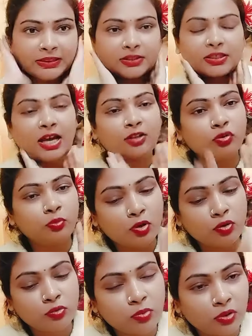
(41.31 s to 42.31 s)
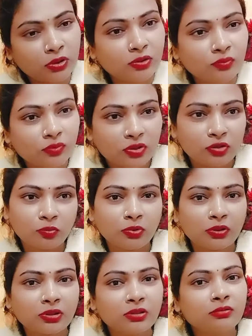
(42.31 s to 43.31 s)
जादुई बहू बोलती हूँ क्यों
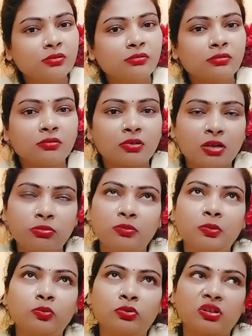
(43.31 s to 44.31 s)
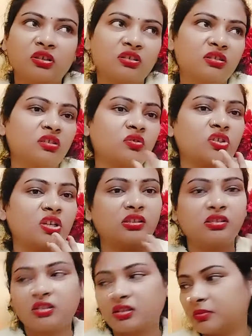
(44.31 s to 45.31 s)
बोलती हूँ क्योंकि वो कभी भी उड़ के किधर हो
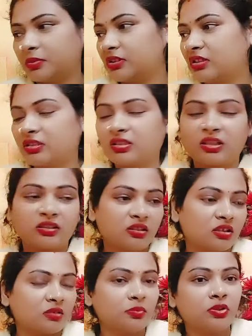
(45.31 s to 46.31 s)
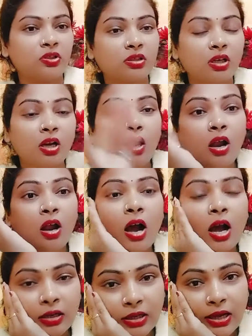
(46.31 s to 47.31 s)
जाती है कभी इधर जाती है कभी इधर
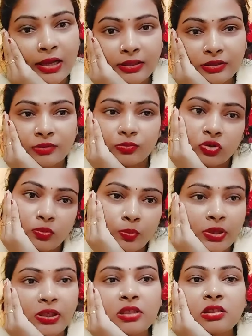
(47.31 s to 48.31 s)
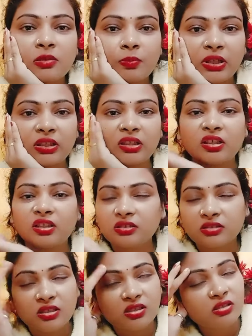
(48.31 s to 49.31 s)
और गाइस हमको तो पहले से ही पता था लेकिन
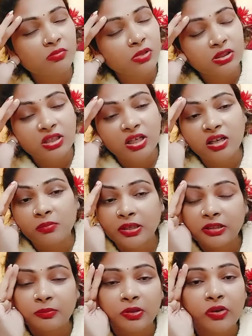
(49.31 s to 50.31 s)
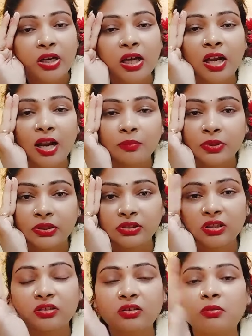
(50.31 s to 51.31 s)
सचिन मनीषा ने हमारा दिमागवा ख़राब कर दिया
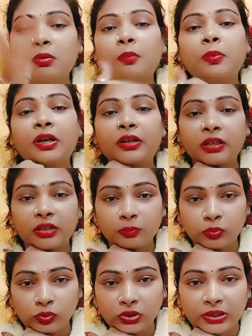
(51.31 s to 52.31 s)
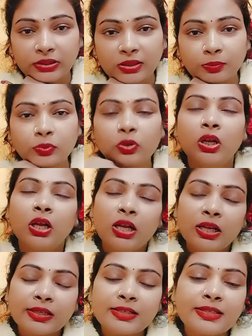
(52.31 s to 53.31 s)
था तो हम अपडेट देना भूल गए थे आप लोग
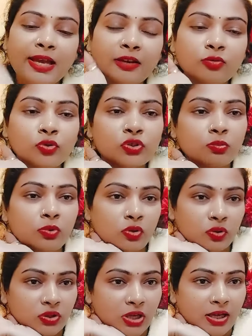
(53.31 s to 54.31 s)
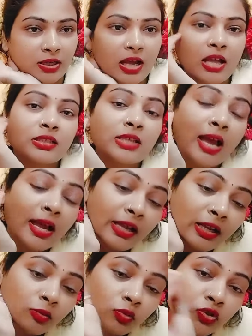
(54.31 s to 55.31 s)
कि चाहे कुछ भी हो जाए का
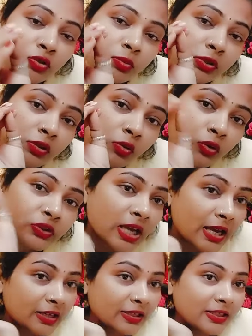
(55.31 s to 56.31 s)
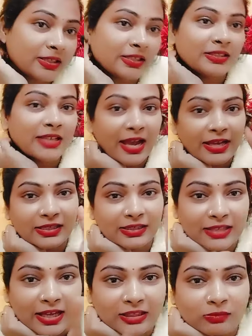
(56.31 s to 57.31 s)
चाहे कुछ भी हो जाए निकी जाएगी
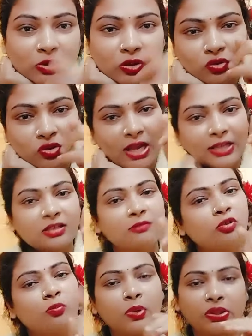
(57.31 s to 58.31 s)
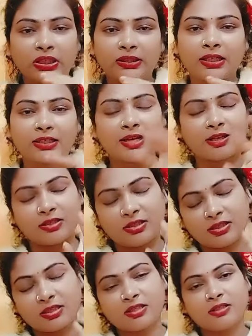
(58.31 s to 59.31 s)
शादी में तो जाएगी हमको पता था क्या कि
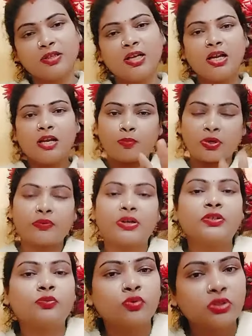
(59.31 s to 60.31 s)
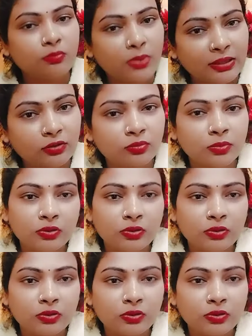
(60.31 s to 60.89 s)
निकी की परवरिश उसकी बातों में